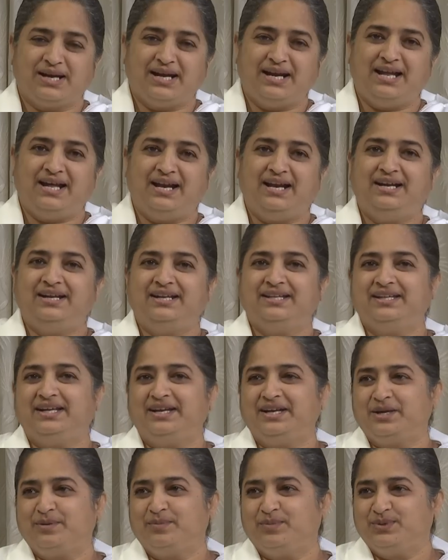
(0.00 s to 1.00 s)
వెళ్ళాలంటే
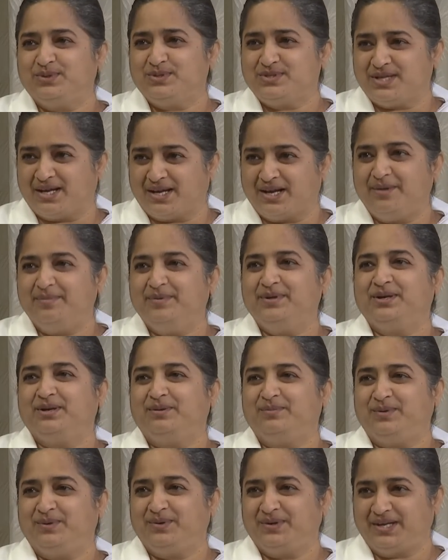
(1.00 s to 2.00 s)
దానికి ముందు
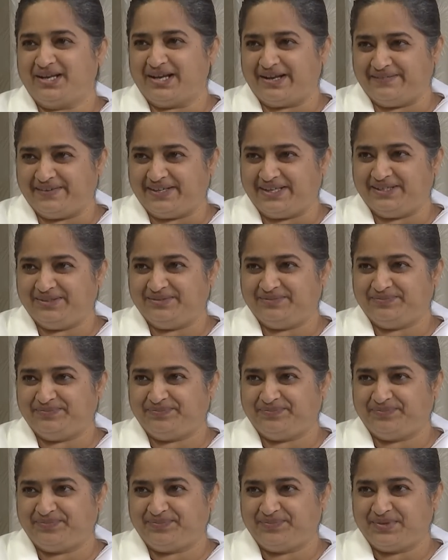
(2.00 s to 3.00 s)
సంగమయుగంలోకి రావాలి
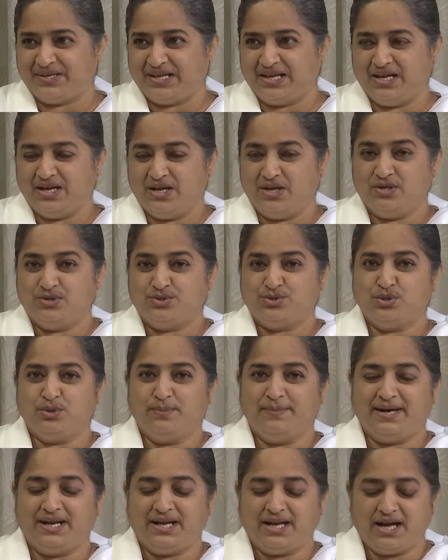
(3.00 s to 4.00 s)
అవును సో
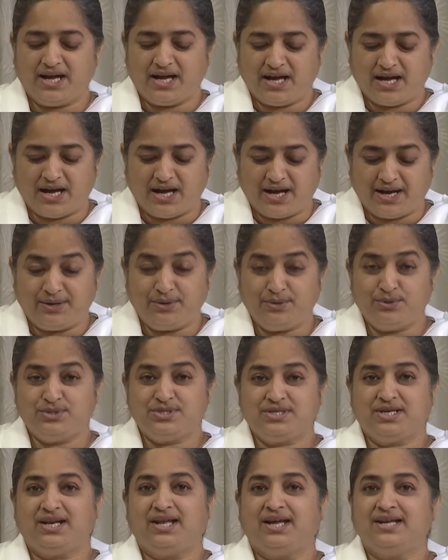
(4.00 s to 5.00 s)
మన
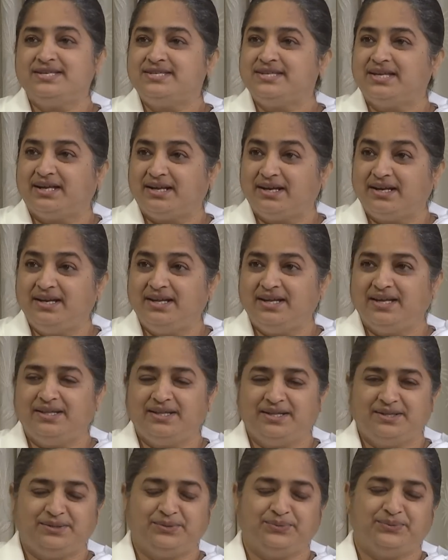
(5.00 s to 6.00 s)
ఆలోచన సరళి
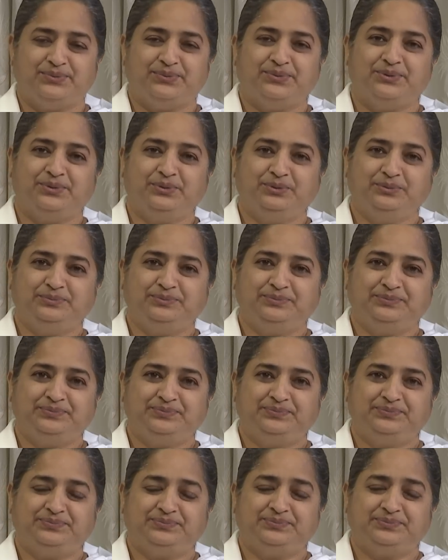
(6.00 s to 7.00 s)
ఏదైతే ఉందో
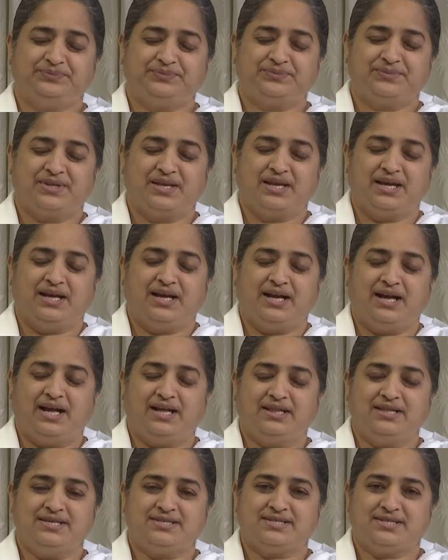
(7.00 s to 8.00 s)

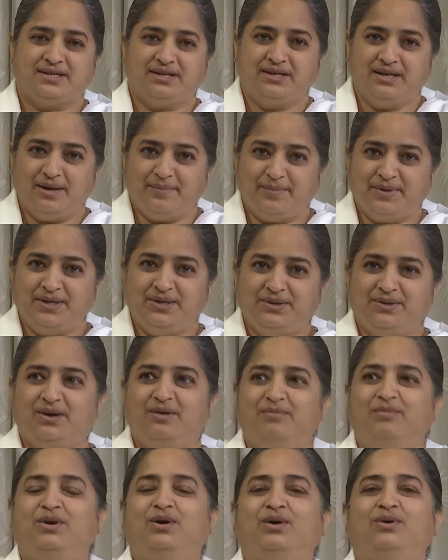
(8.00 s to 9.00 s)
అది సంగమ
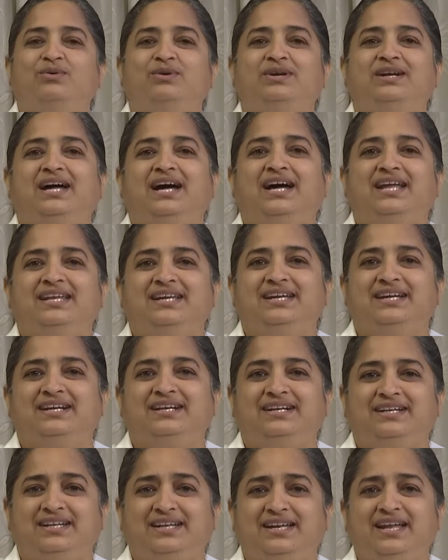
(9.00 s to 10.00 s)
యుగంలో ఉండాలి
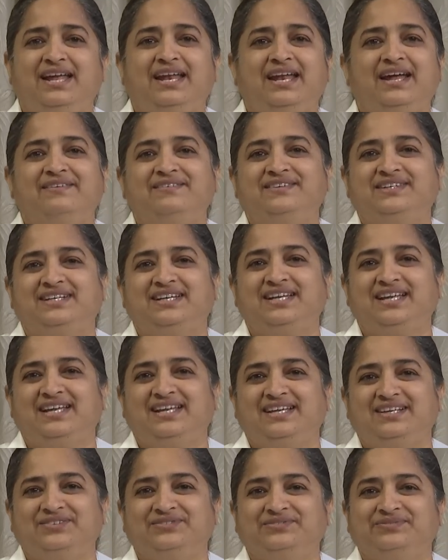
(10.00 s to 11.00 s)
అంటే నేను ఎవరిని
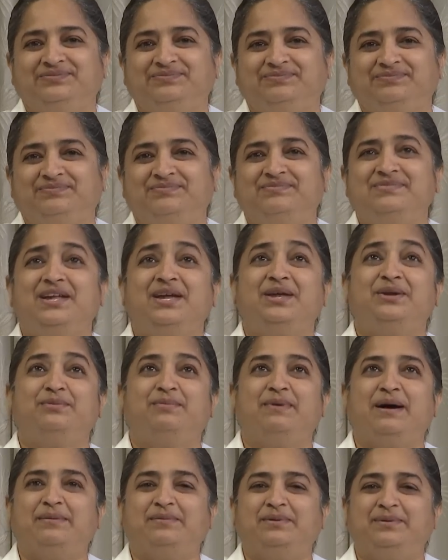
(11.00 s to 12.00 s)
నేను
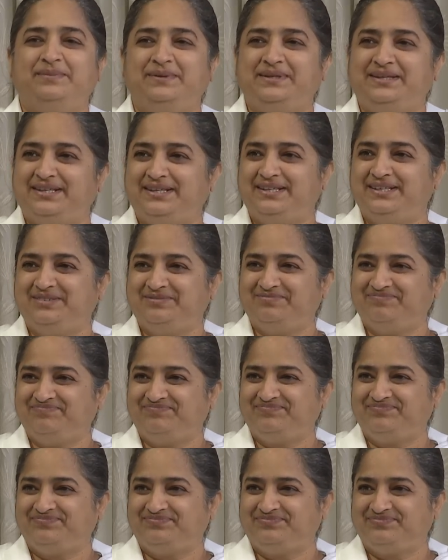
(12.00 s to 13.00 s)
బాబా బిడ్డని
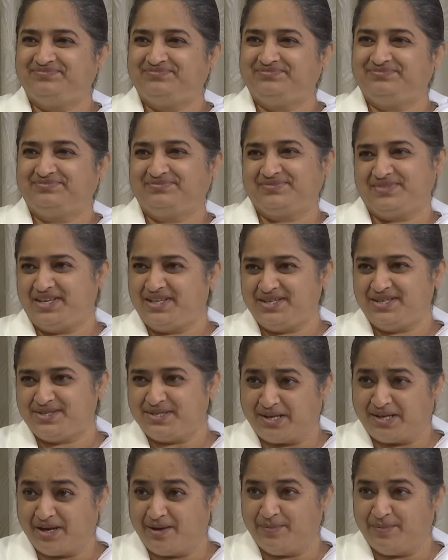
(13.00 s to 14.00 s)
ఇది
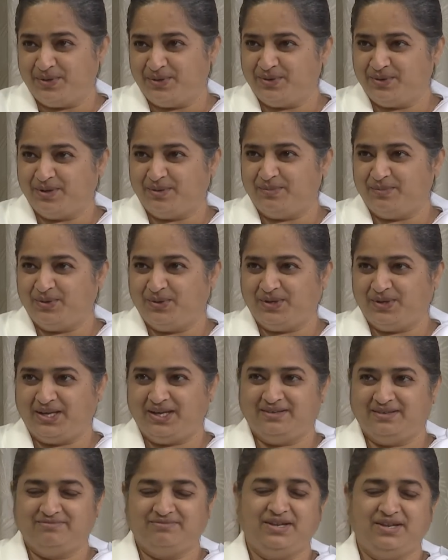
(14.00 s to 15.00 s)
సంగమ యుగంలోని
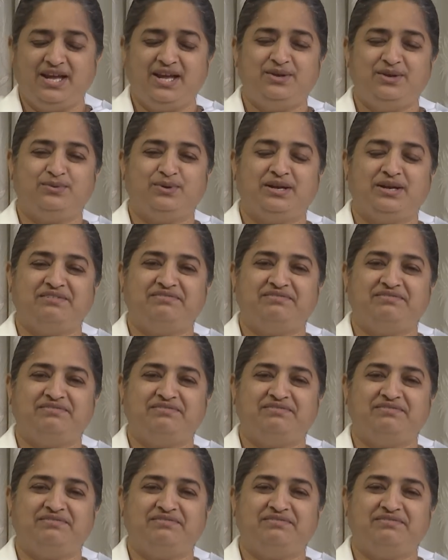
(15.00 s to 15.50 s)
నేను అనే